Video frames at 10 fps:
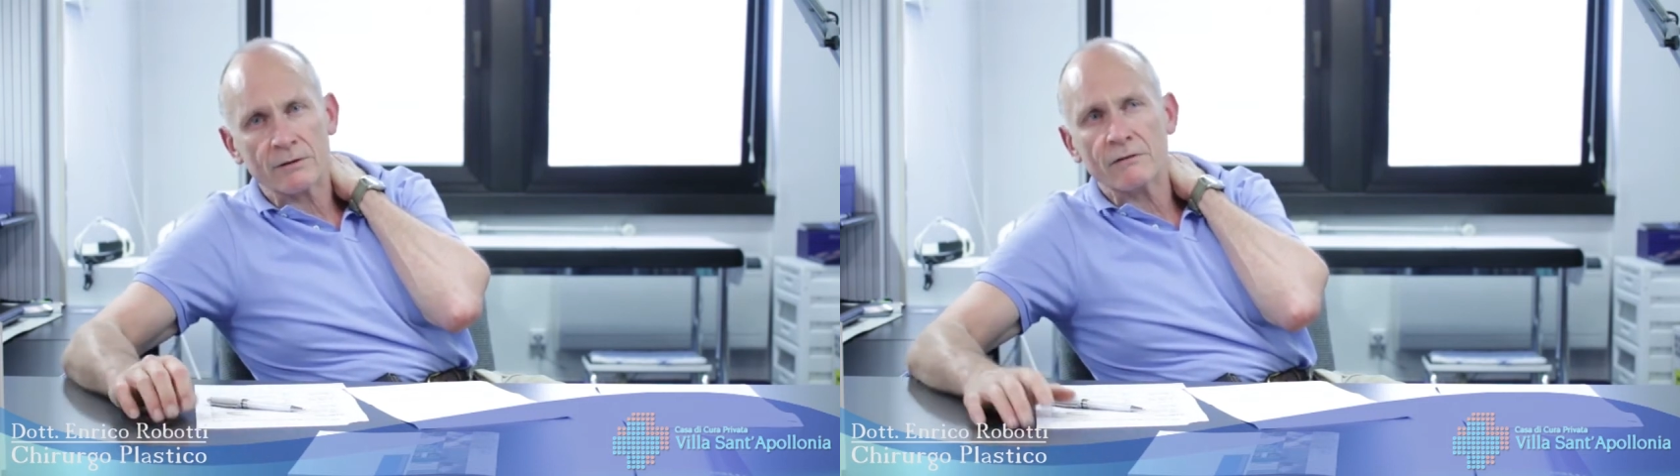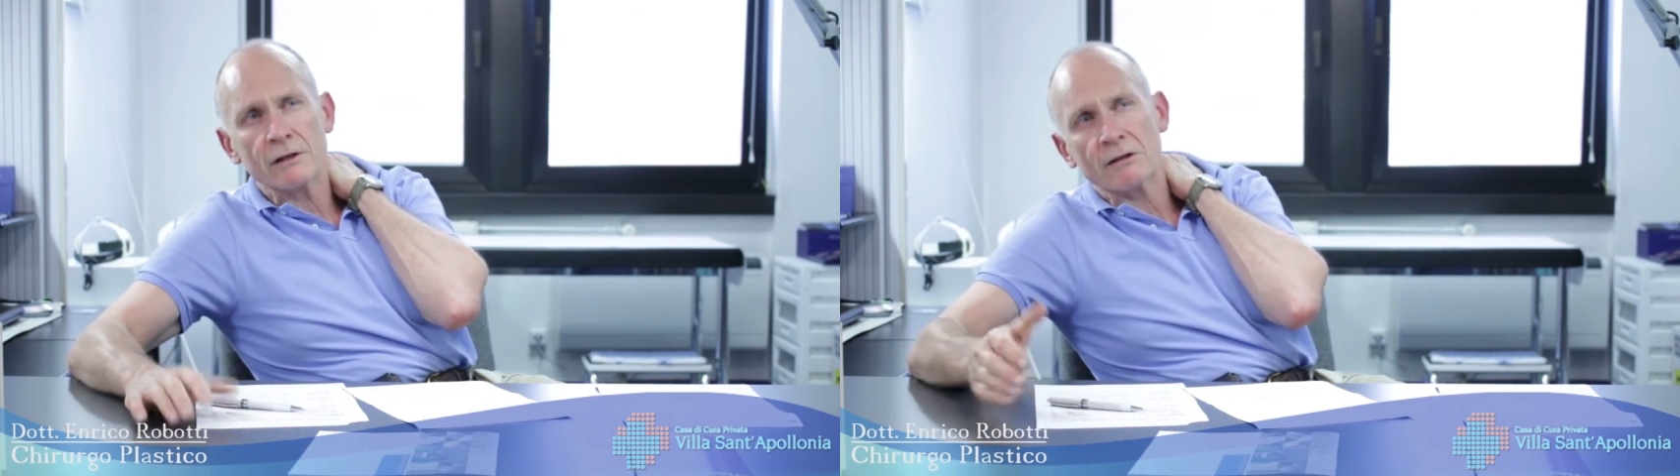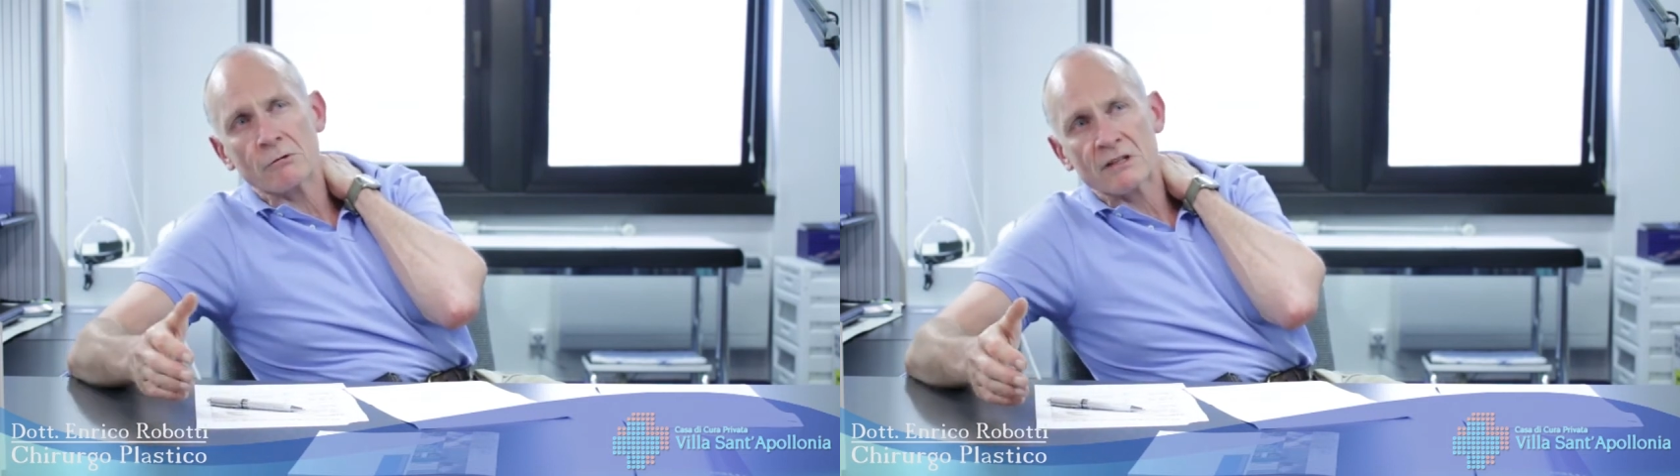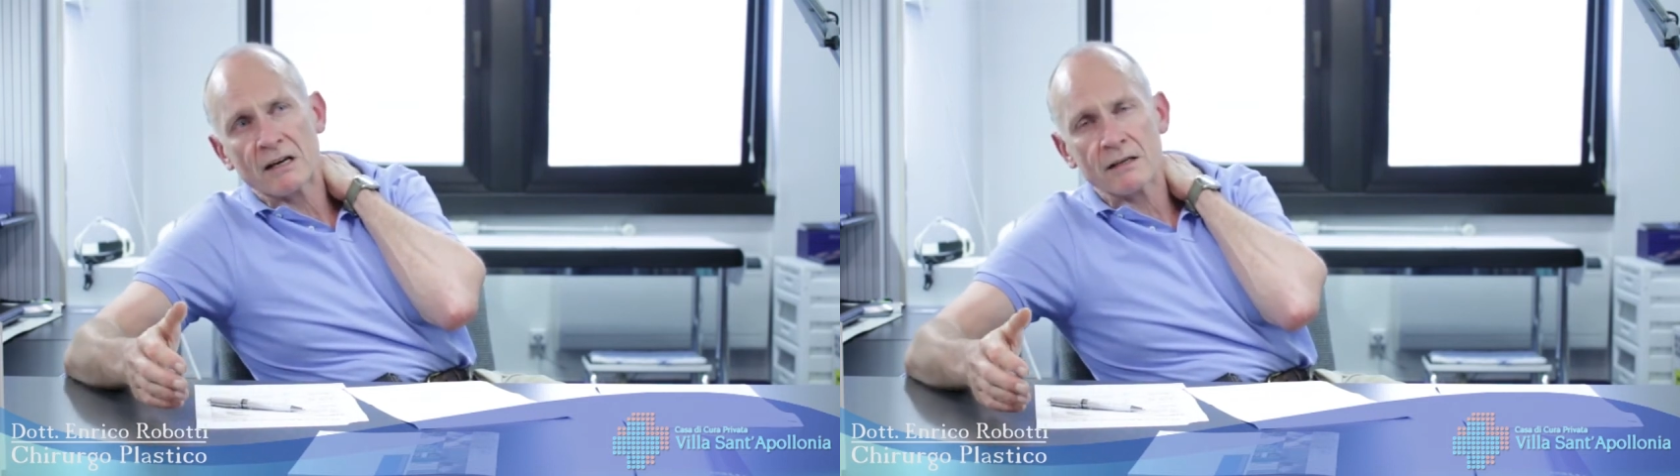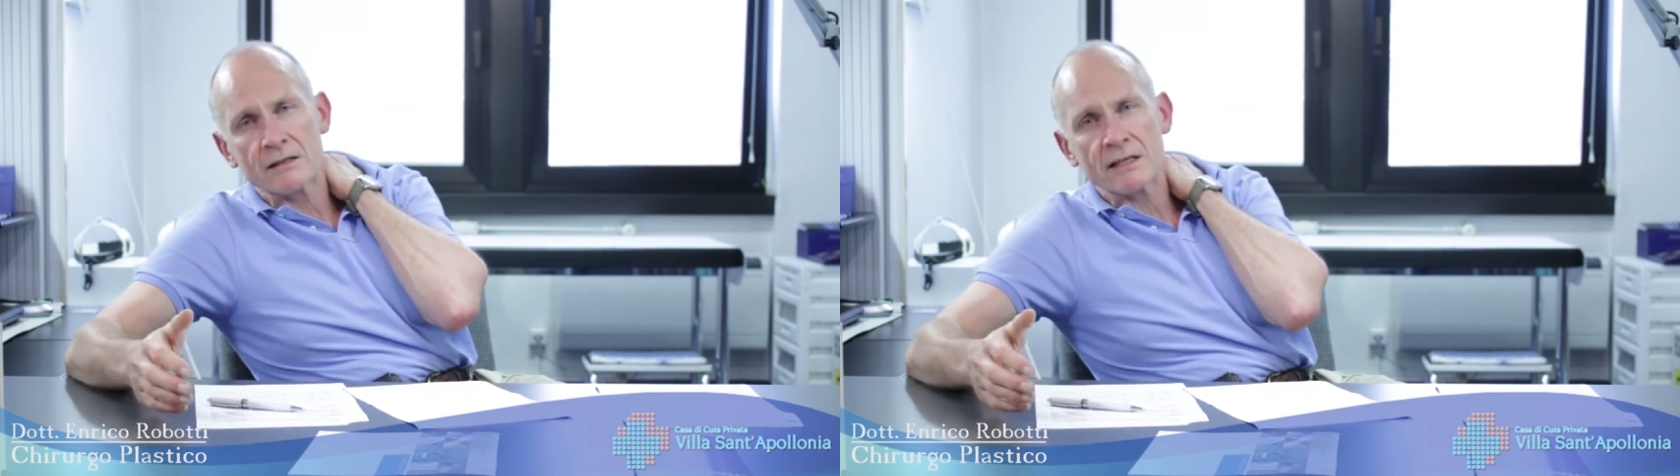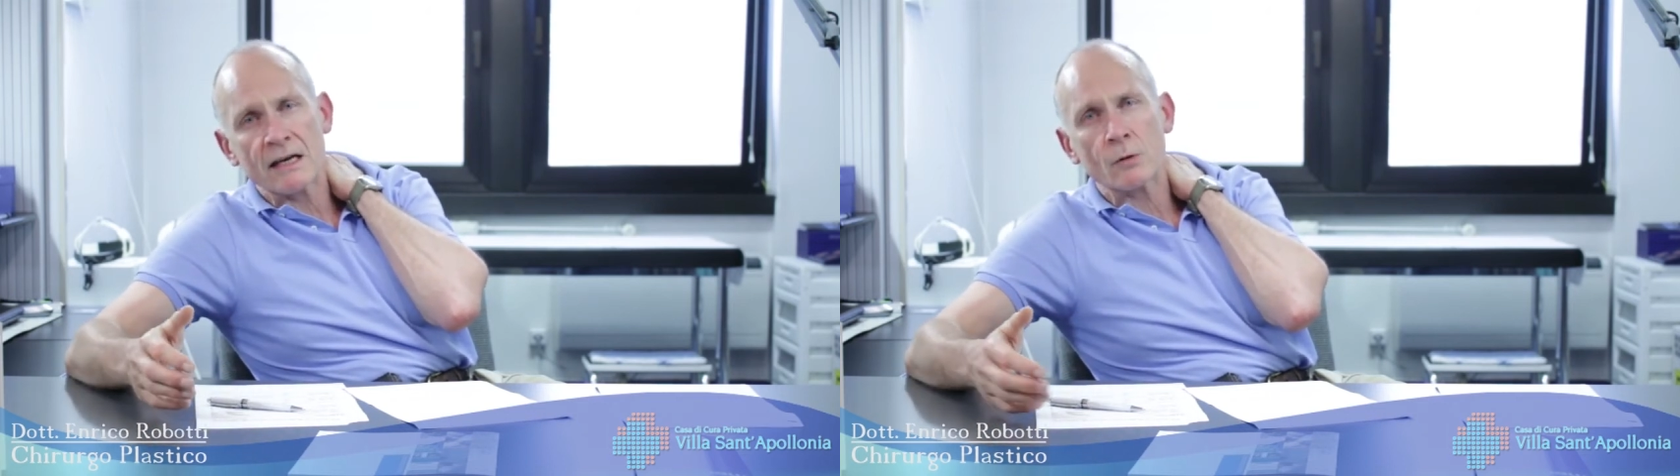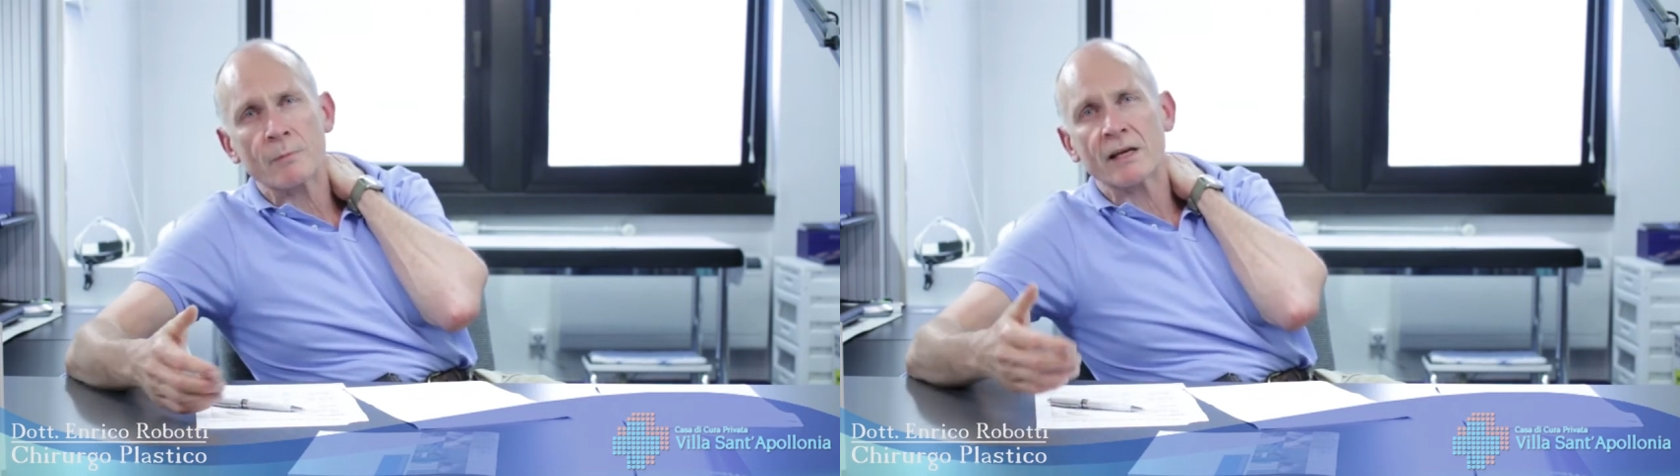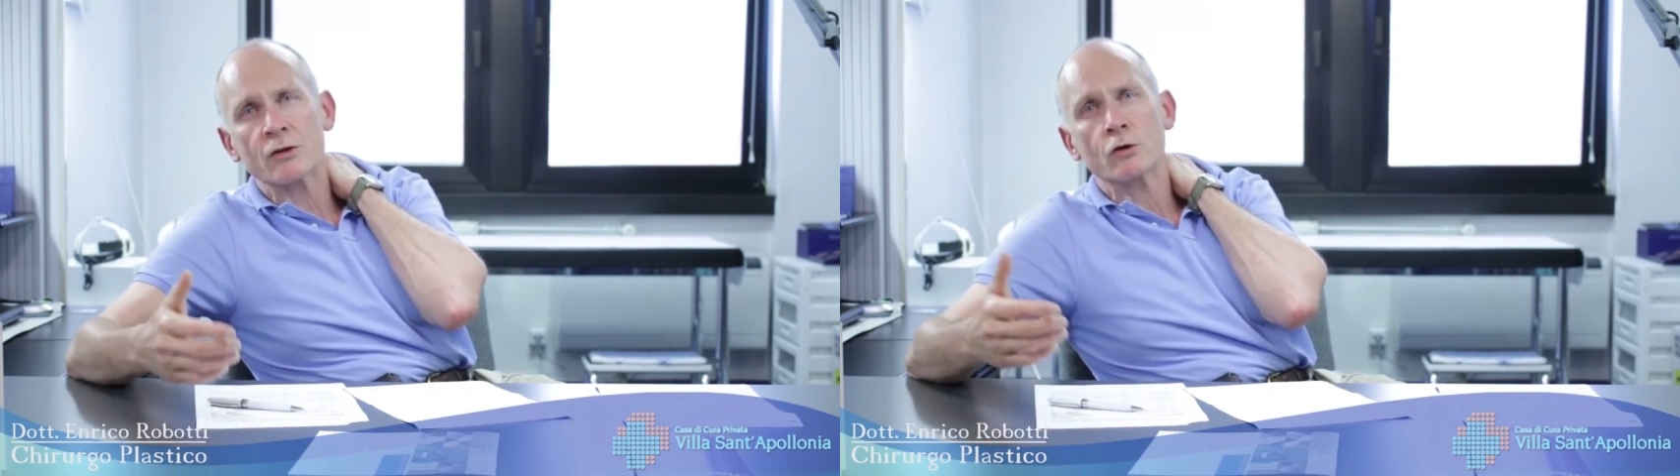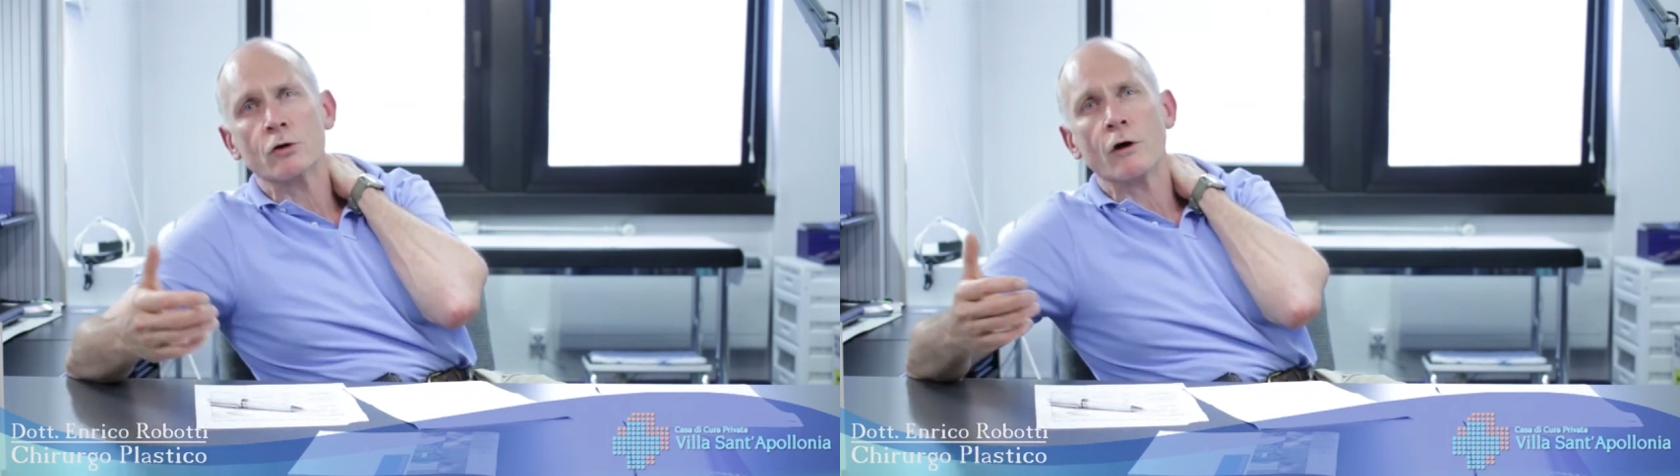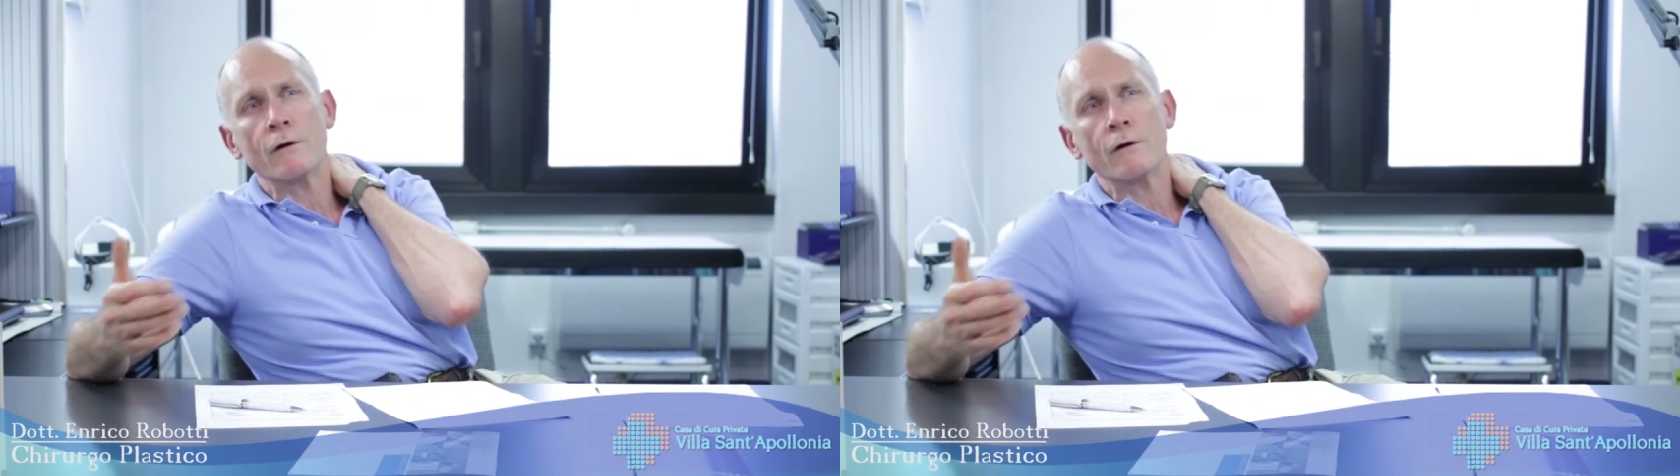Certo, talvolta non sarà necessario perché sono